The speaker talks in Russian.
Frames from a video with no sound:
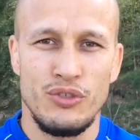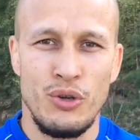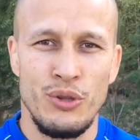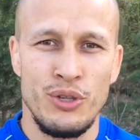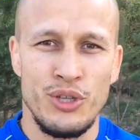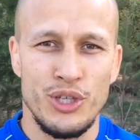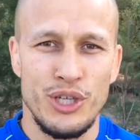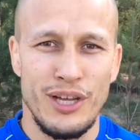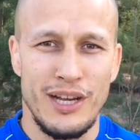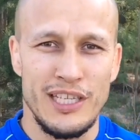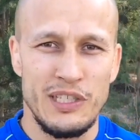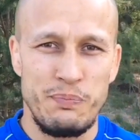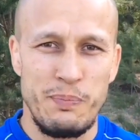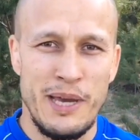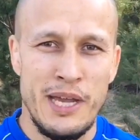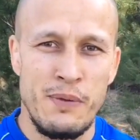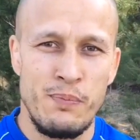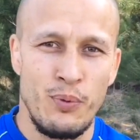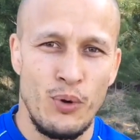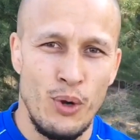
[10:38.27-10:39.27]
Солнышко раз
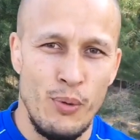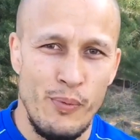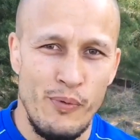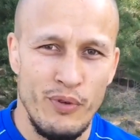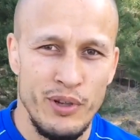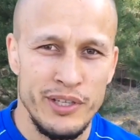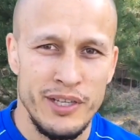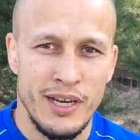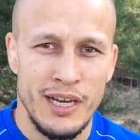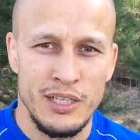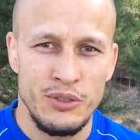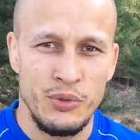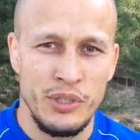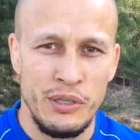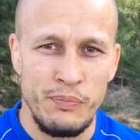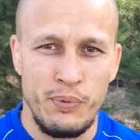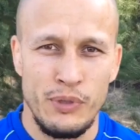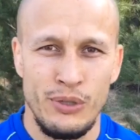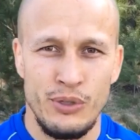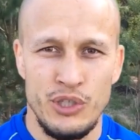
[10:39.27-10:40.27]
пять пробовал, ни разу
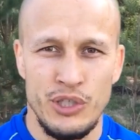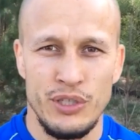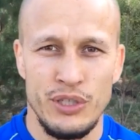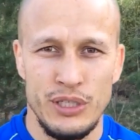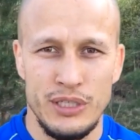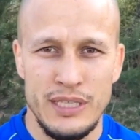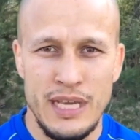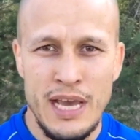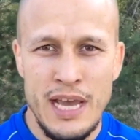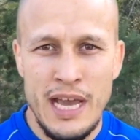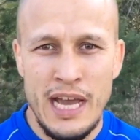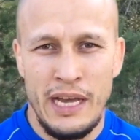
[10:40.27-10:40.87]
не получилось.